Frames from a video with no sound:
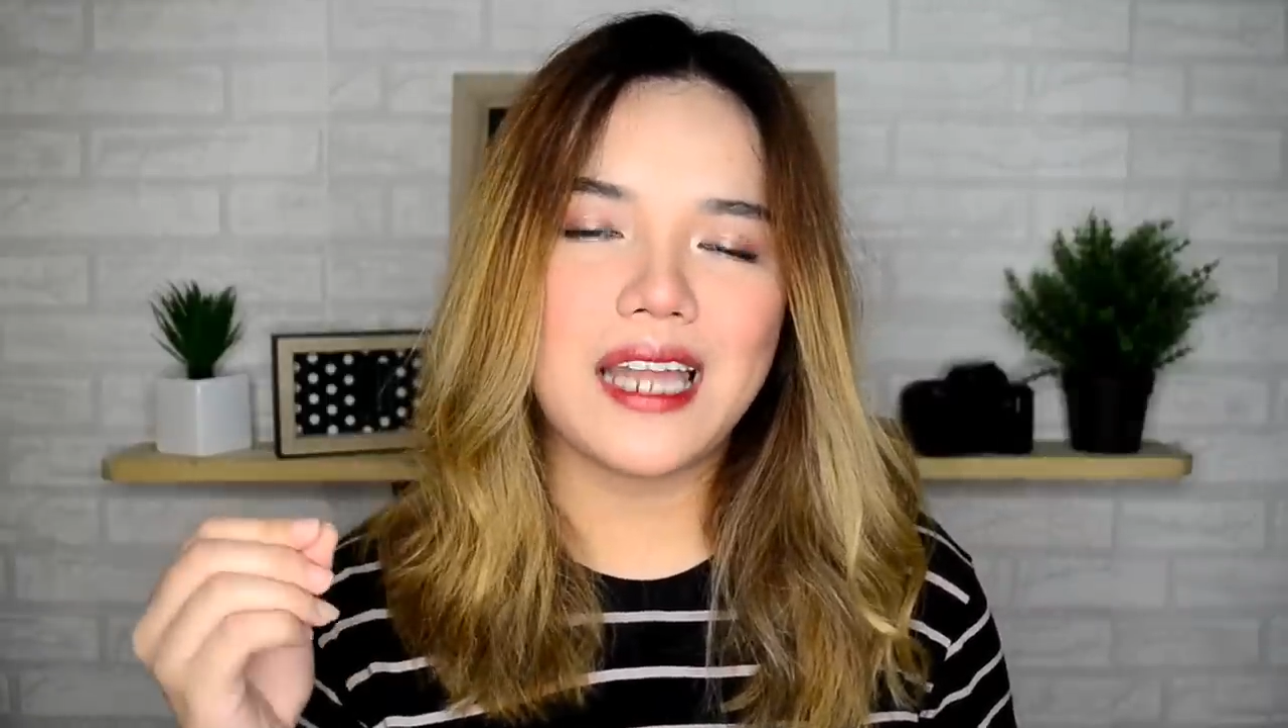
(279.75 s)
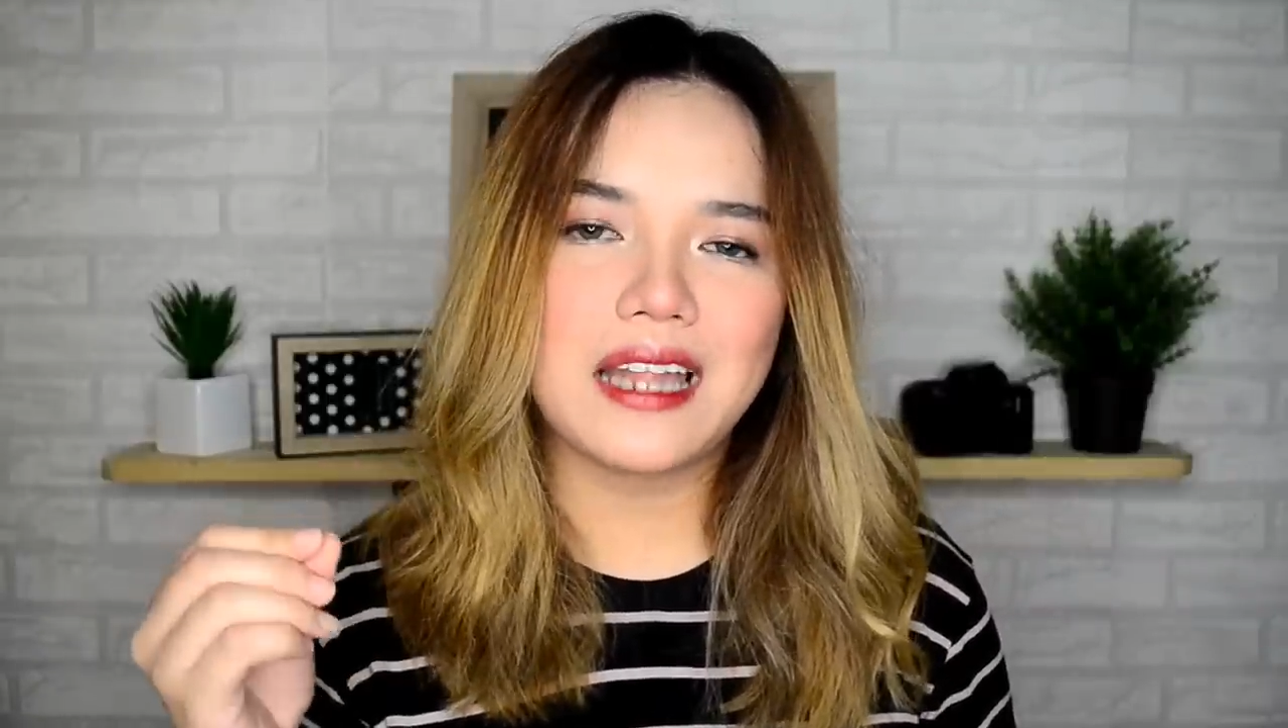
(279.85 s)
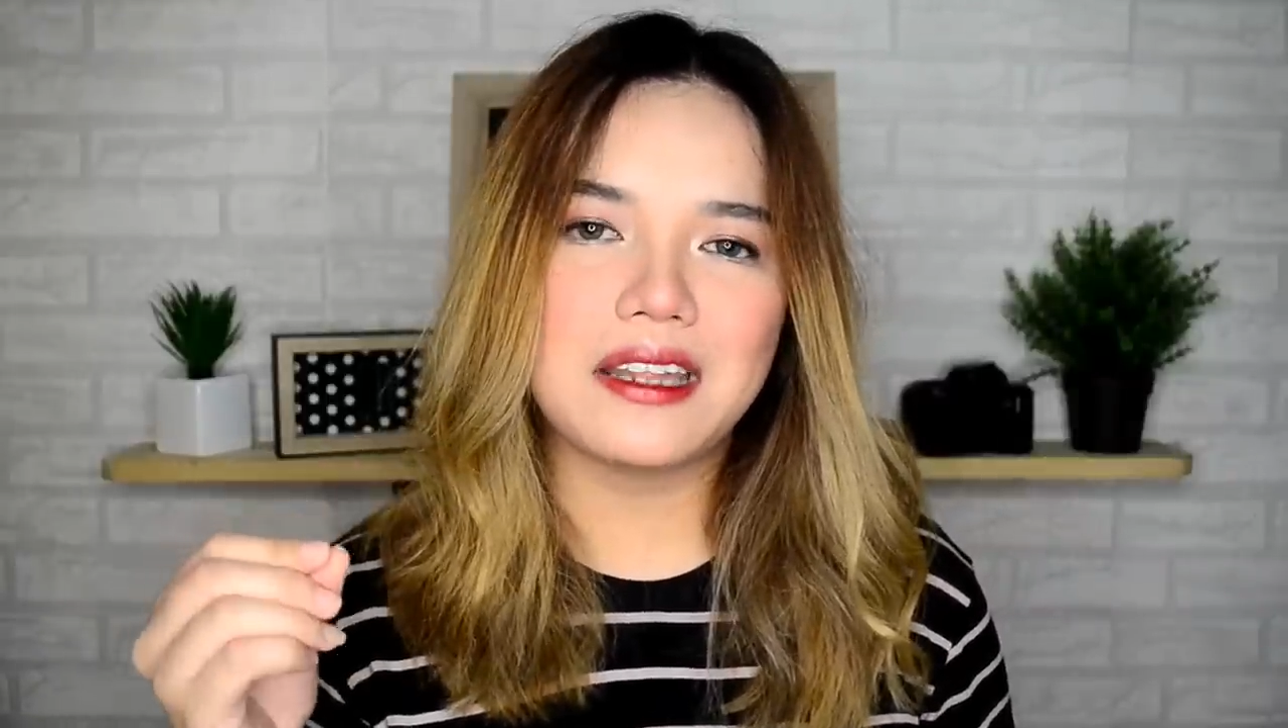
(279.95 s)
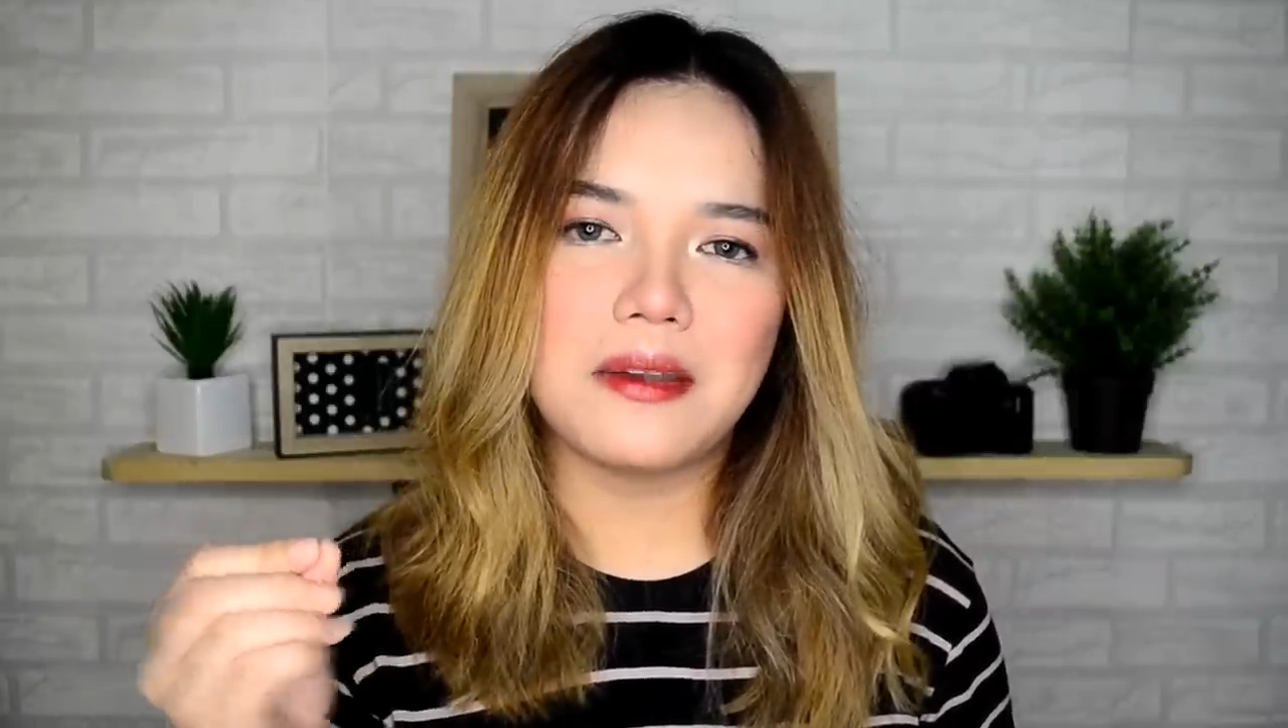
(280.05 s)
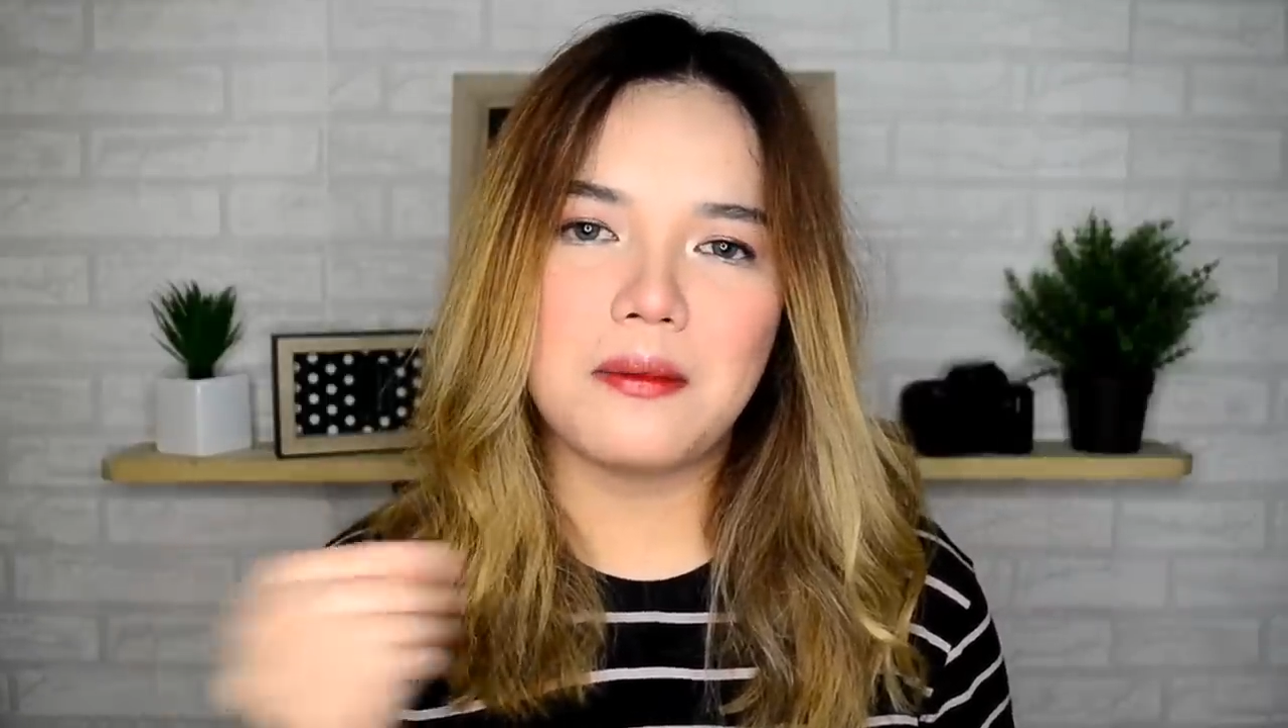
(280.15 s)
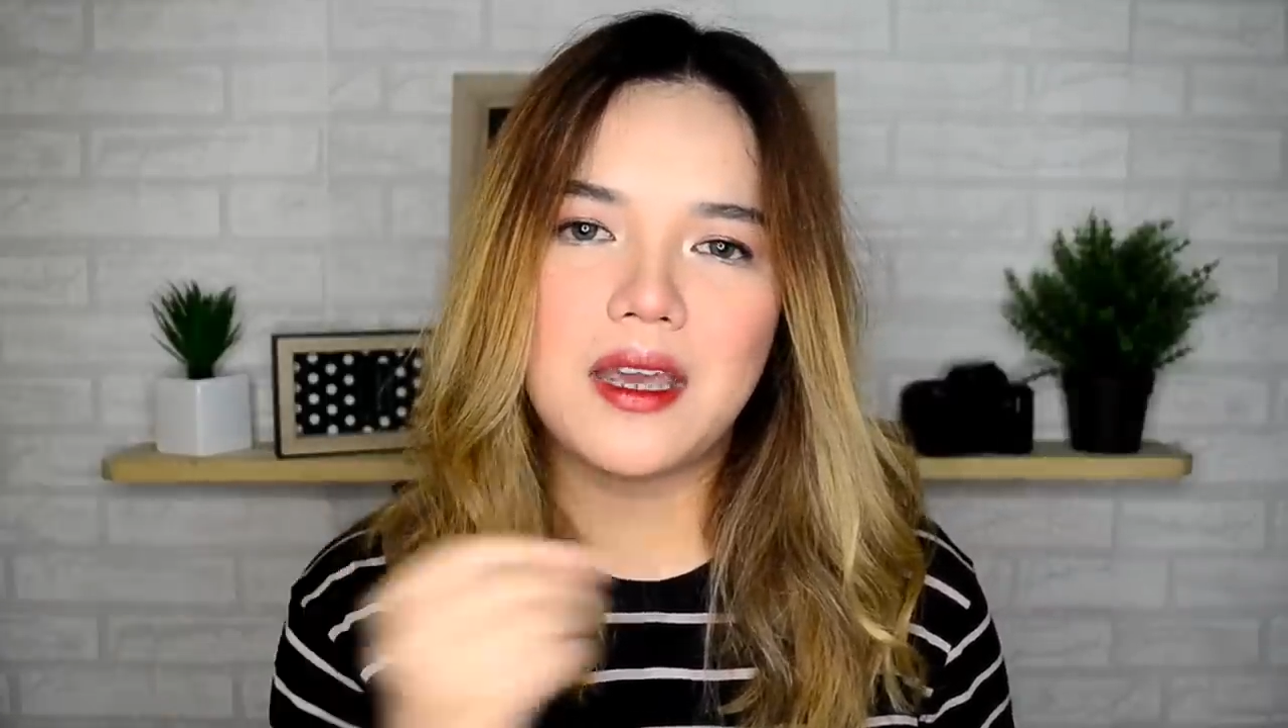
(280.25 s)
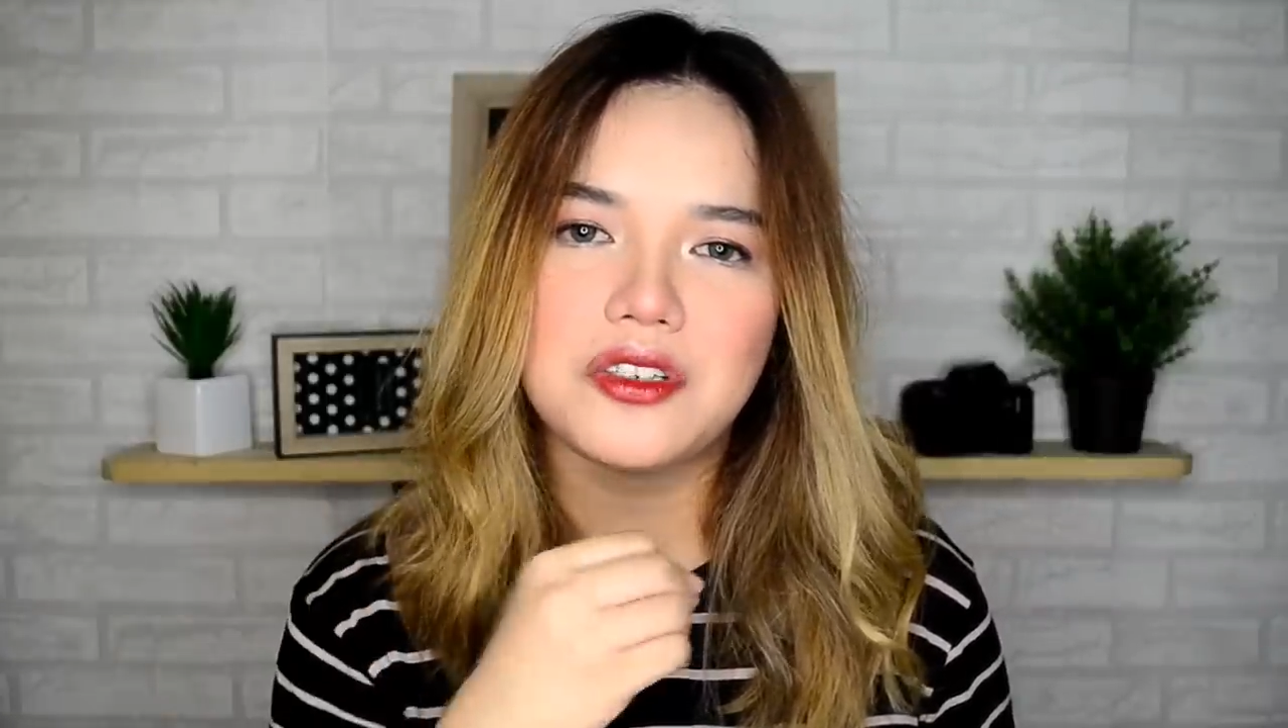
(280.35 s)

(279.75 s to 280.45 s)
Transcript: natin